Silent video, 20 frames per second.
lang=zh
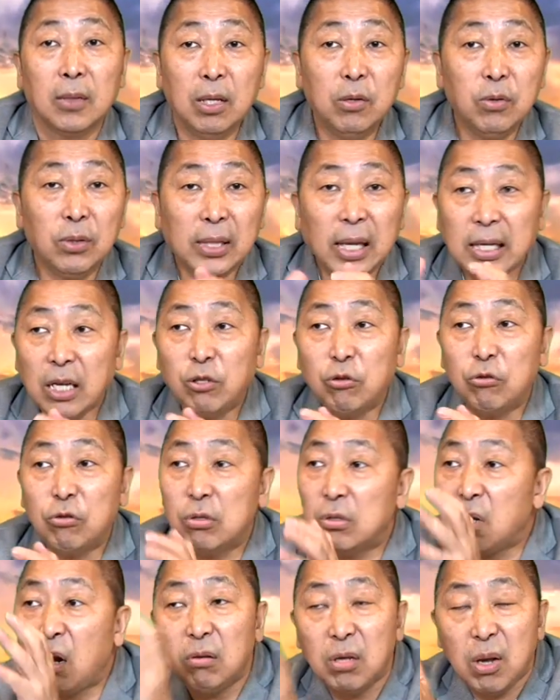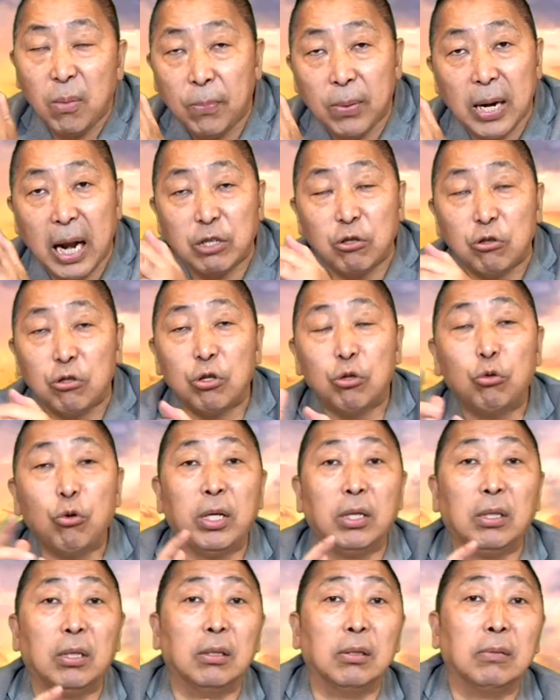因为大家都知道那本来就是
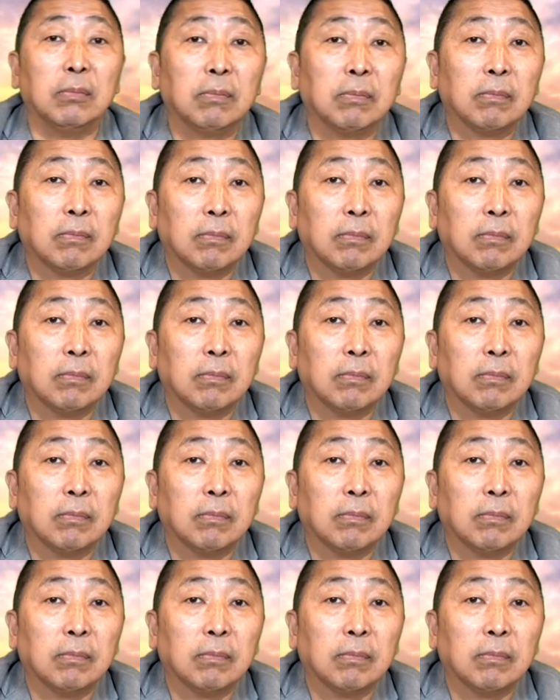对的。